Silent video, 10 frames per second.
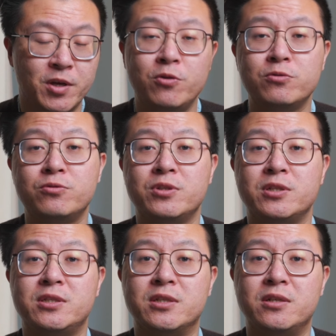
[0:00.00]
后续的
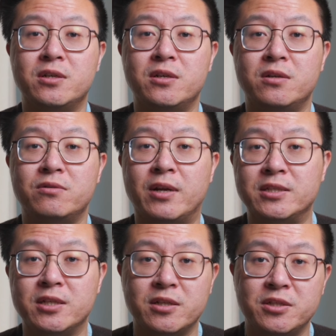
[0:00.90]
几个软
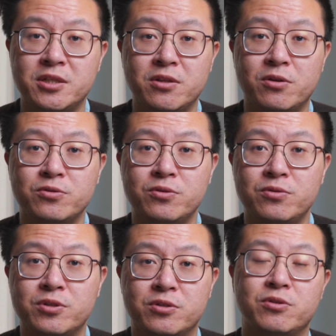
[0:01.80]
件更新当中，
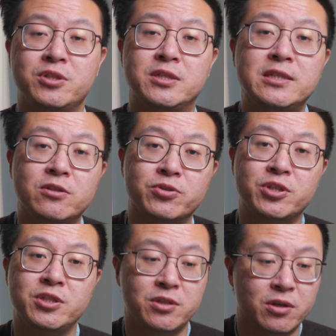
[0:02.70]
或者说是系统
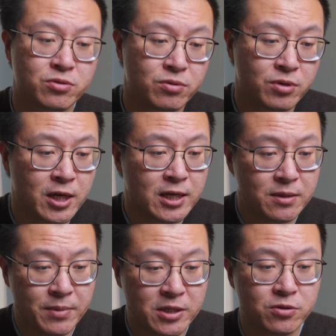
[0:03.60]
升级当中，
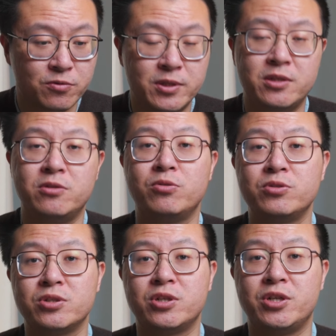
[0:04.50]
一般这种问题都
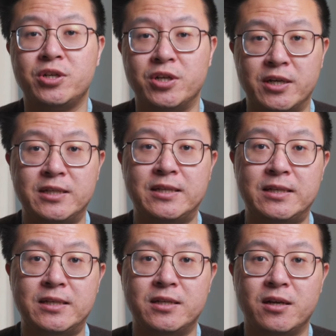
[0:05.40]
是可
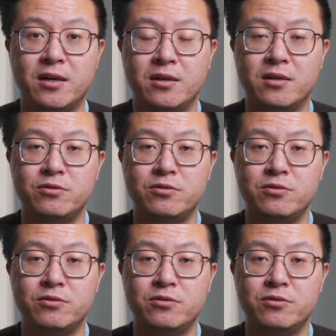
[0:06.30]
以呃